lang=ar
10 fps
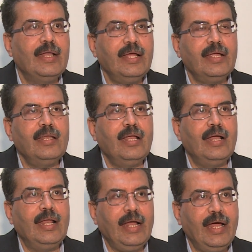لكن
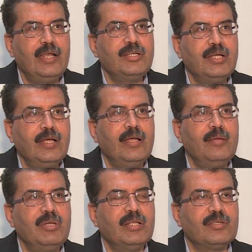آه، الحل
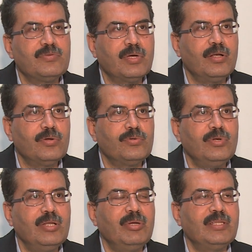جاء من التسويق
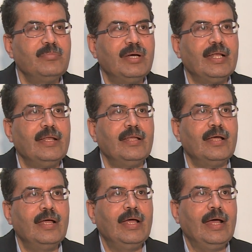الإلكتروني باعتبار
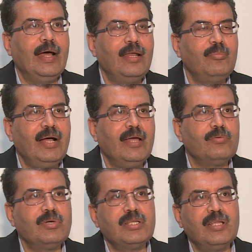أن البعض
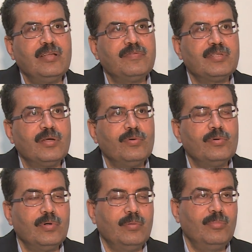وجد
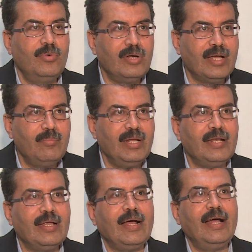نفسه
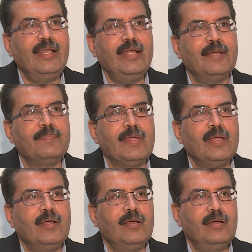مرغما على
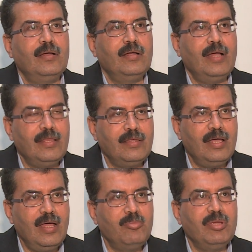آه،
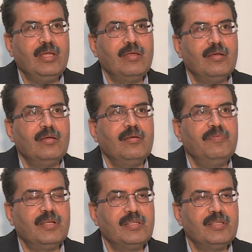الذهاب آه، في